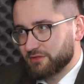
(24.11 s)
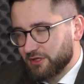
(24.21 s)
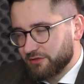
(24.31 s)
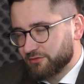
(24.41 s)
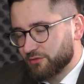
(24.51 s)

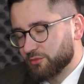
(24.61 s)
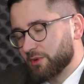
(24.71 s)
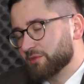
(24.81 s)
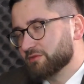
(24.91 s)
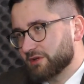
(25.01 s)
Gdańsku
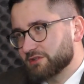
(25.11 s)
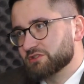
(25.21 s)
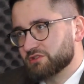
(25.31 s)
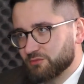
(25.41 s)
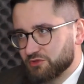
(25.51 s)
mamy
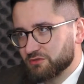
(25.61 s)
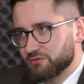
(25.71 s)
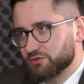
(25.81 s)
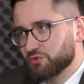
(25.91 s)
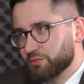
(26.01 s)
faktycznie
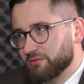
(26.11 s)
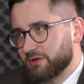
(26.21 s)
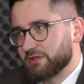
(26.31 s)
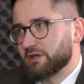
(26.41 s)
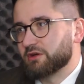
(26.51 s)
możliwość
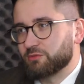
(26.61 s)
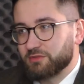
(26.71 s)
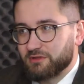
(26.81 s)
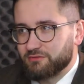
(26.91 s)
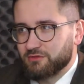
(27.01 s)
kupowania
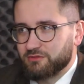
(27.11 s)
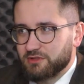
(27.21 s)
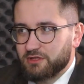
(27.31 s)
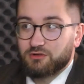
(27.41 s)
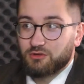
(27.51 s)
ropy naftowej
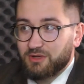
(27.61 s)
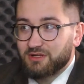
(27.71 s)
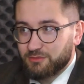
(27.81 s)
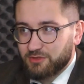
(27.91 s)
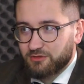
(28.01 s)
na
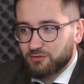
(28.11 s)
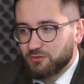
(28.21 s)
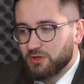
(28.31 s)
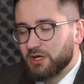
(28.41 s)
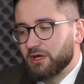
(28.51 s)
globalnym
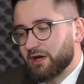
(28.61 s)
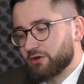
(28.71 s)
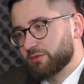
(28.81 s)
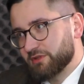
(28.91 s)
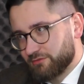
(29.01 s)
rynku, a
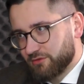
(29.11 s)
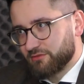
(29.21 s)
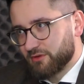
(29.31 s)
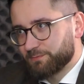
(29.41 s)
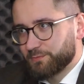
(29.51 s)
ropa naftowa